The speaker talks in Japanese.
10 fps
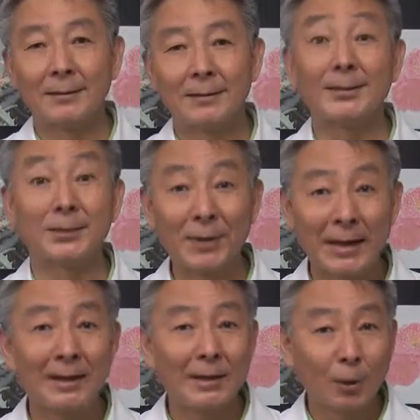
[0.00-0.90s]
実
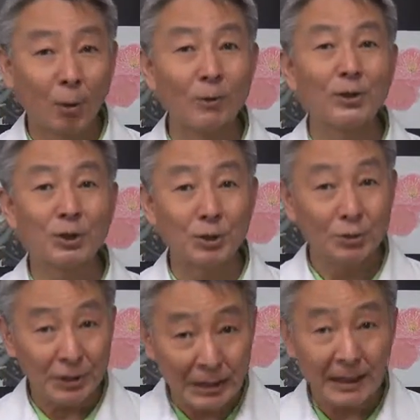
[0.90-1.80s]
は昆
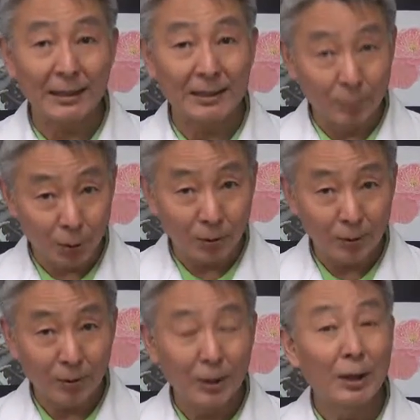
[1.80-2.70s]
虫以外にも
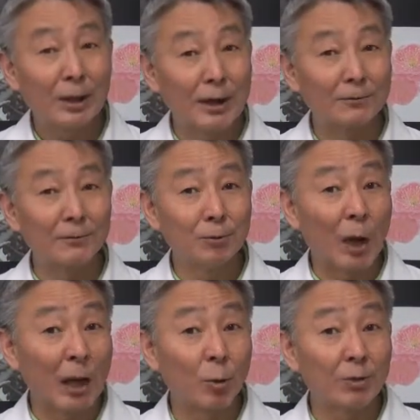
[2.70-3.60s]
花粉を
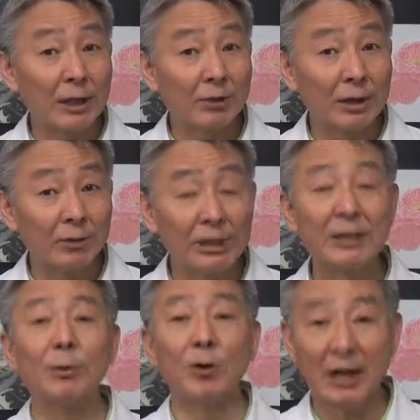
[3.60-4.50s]
運んでくれる生
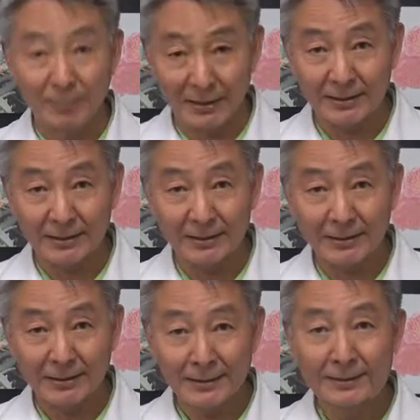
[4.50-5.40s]
き物がいます
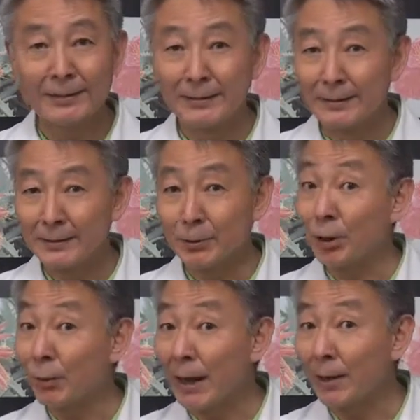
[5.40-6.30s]
そ
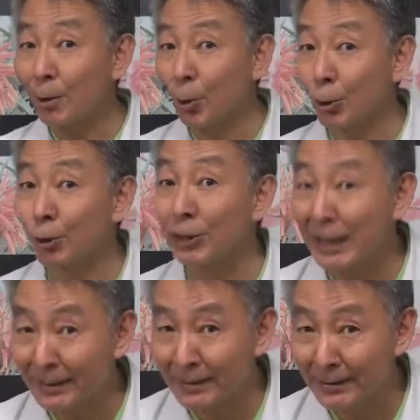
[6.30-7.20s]
れは小鳥
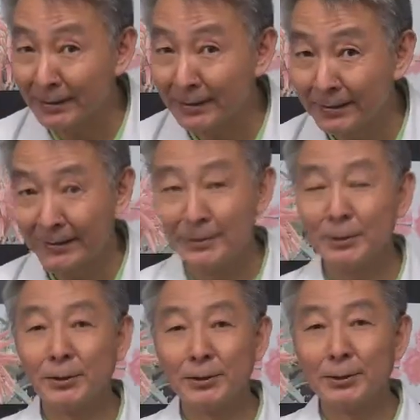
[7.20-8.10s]
です
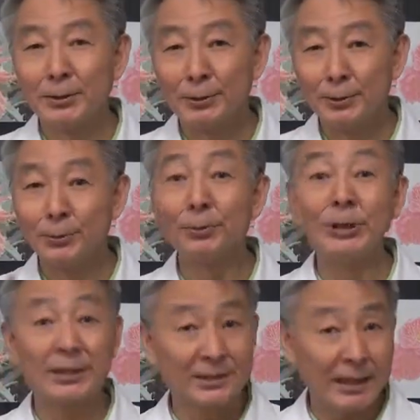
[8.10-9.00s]

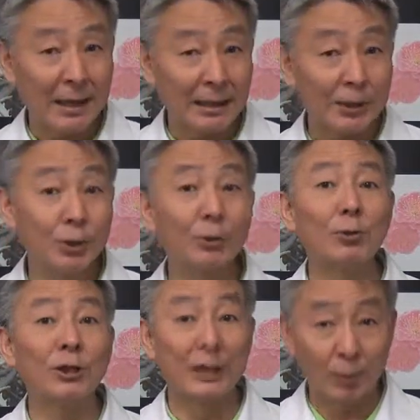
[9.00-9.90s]
ウグイスや
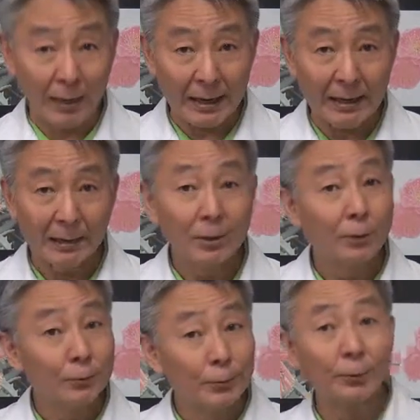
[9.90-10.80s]
ヒヨドリなどは
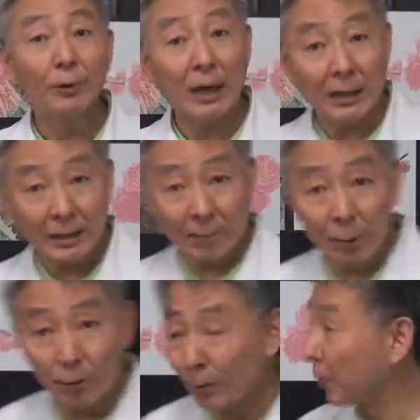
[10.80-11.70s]
冬の間
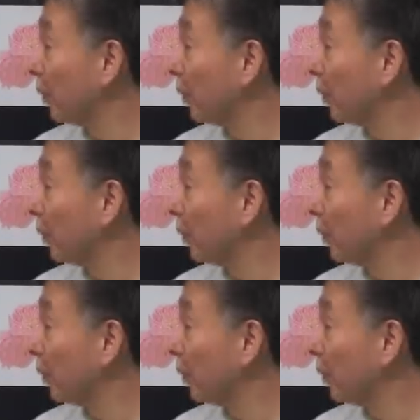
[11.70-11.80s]
も